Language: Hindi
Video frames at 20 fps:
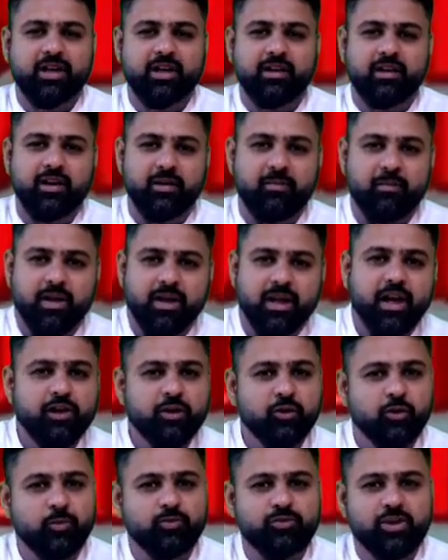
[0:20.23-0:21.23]
देख रहे हैं मेरा
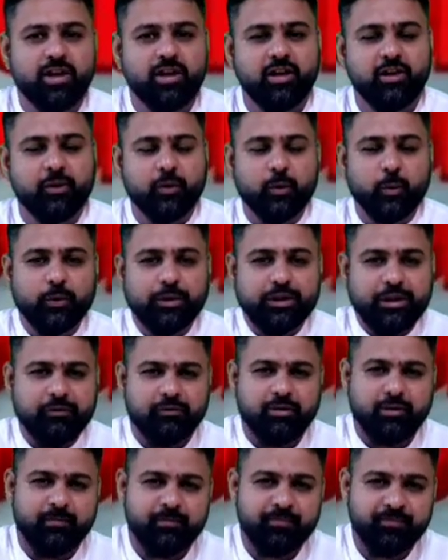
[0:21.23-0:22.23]
यूट्यूब चैनल डोंट
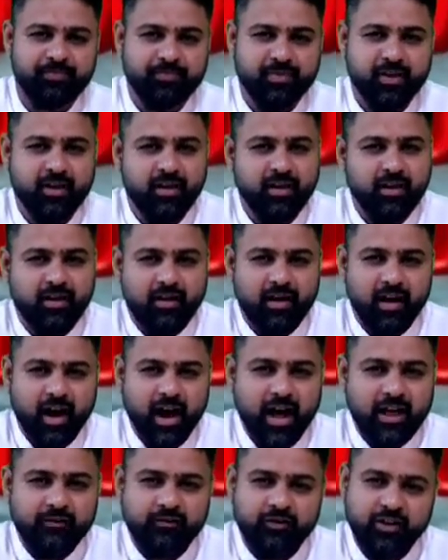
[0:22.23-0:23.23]
गिव अप
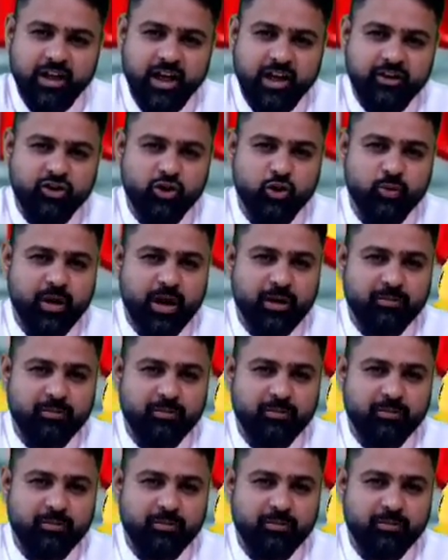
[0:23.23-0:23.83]
आज फिर हाजिर हूं मैं